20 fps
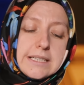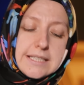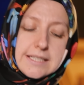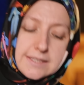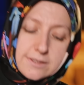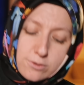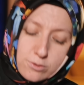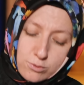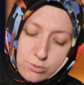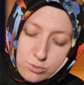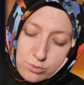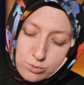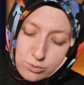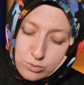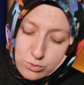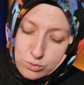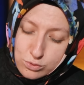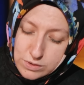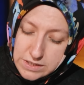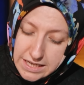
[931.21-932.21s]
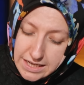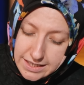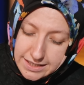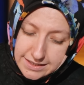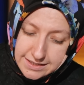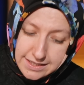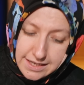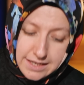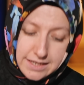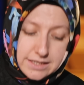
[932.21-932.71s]
kızıyorsunuz yer
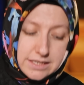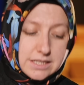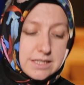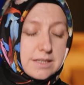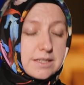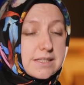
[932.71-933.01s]
yer